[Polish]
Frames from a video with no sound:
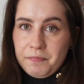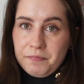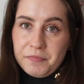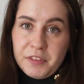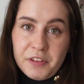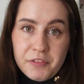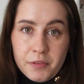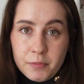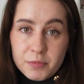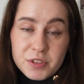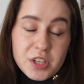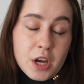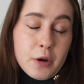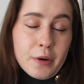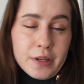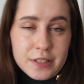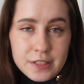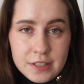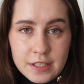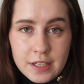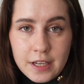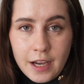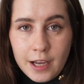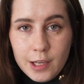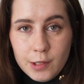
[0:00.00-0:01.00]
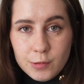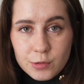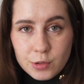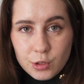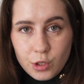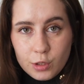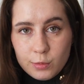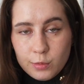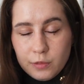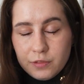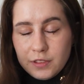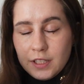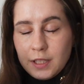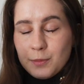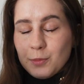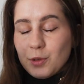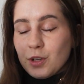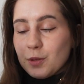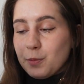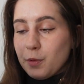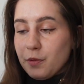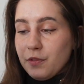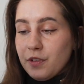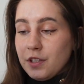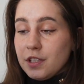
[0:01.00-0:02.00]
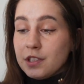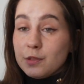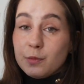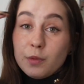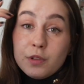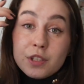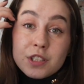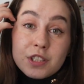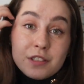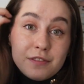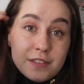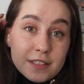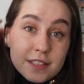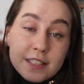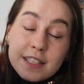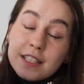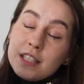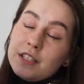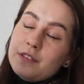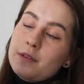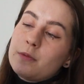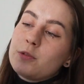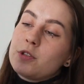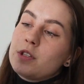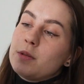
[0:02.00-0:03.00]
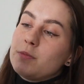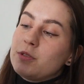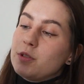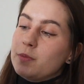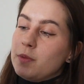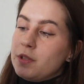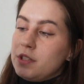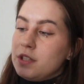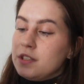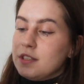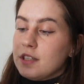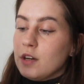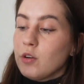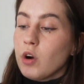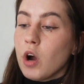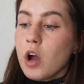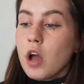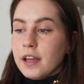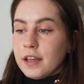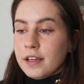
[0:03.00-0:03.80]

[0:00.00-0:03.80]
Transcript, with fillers: nie wiem, ciała znikają z grobów, tak mogę powiedzieć, bo jeszcze więcej nie wiem, co tam się będzie działo.